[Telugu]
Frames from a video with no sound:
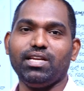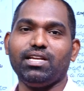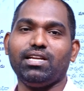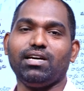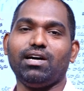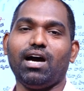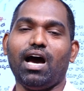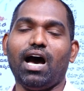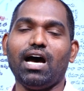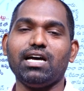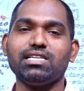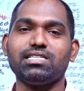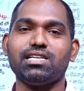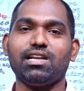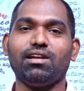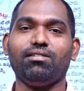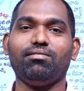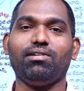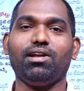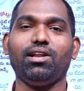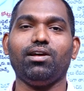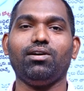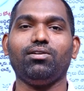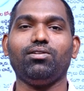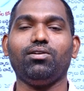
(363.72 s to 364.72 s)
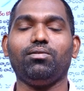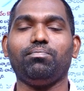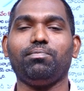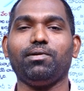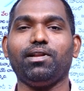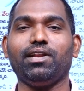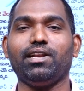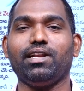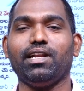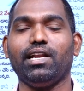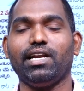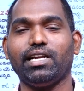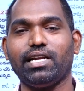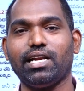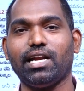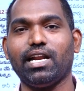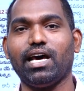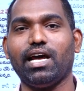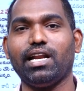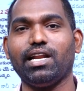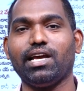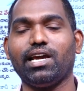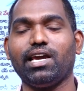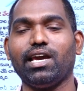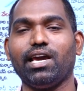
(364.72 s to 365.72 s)
ఇటు ఆశల వలయం లోపలి
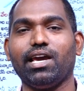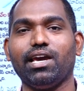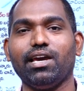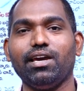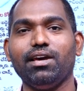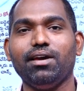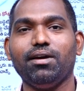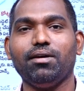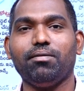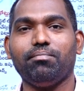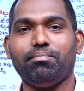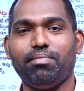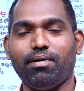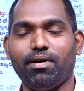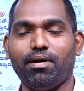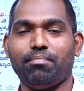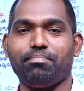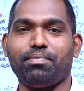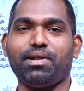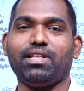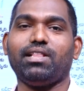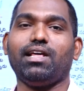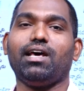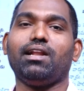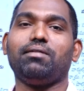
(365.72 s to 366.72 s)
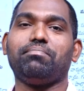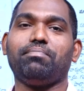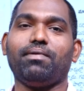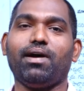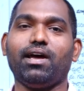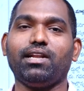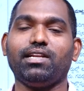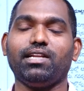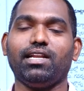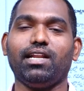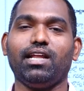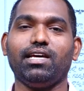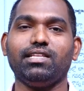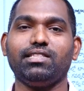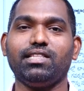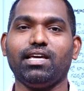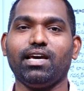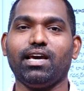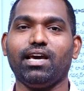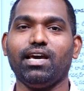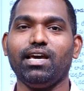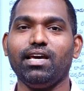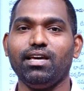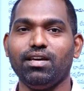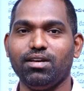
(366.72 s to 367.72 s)
నెట్టడానికి ప్రధాన పార్టీలు అయితే
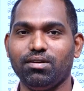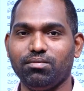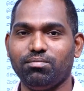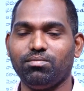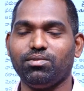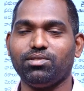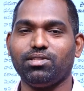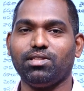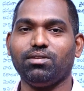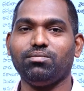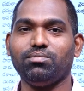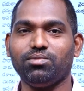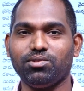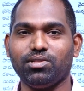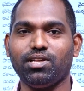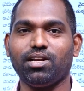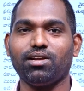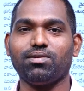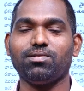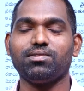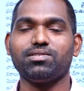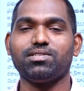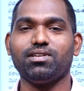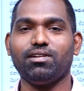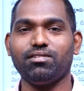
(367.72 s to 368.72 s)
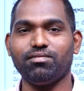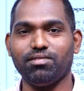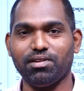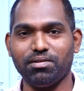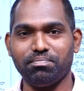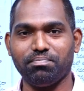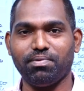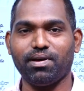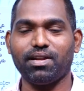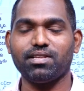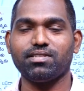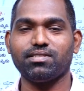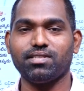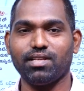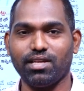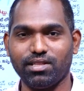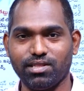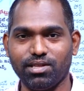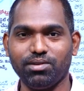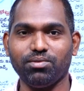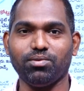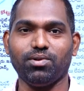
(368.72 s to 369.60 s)
మొత్తం ముందడికి వచ్చినటువంటి పరిస్థితి అయితే